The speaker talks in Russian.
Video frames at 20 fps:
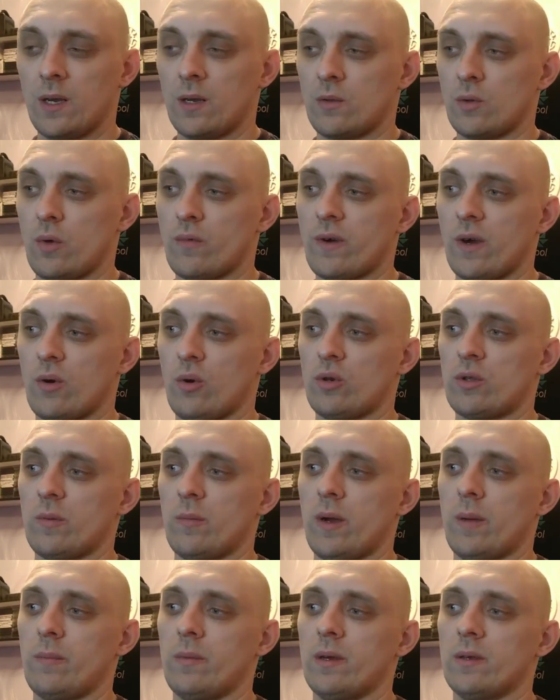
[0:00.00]
но в какой-то
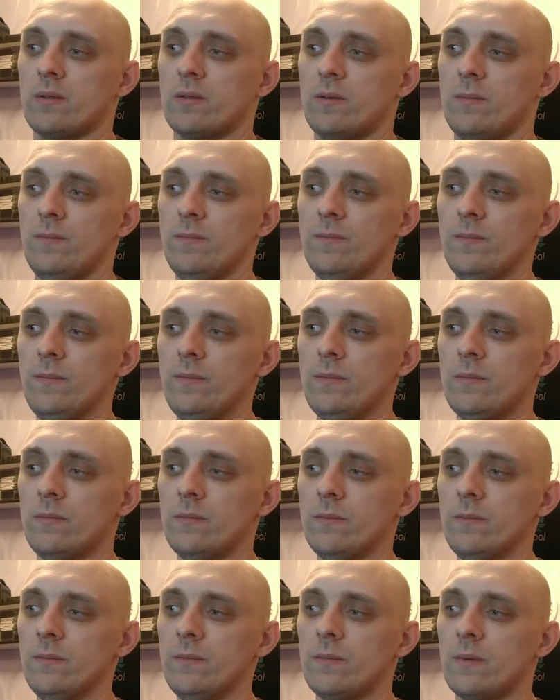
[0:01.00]
момент
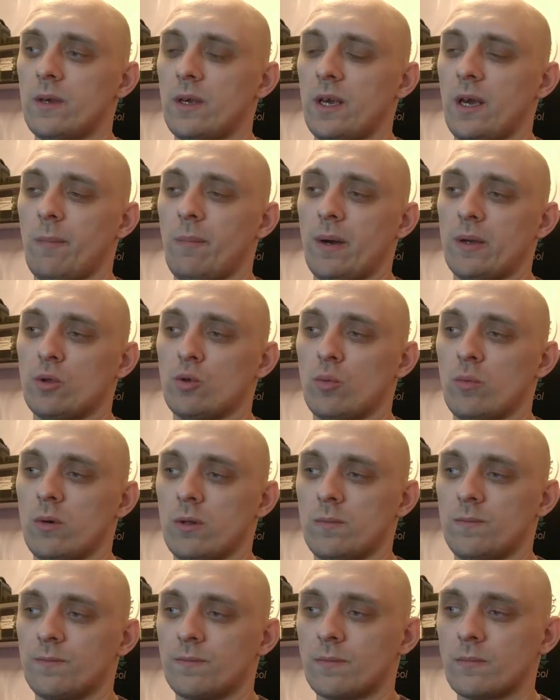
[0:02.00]
я
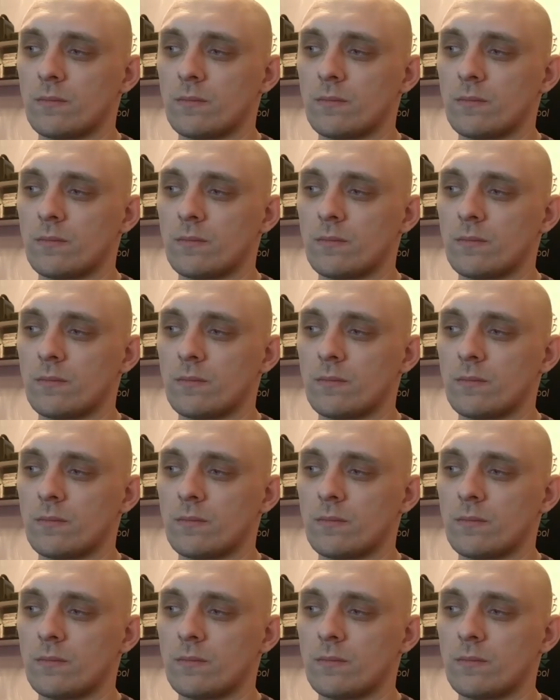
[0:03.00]
подумал,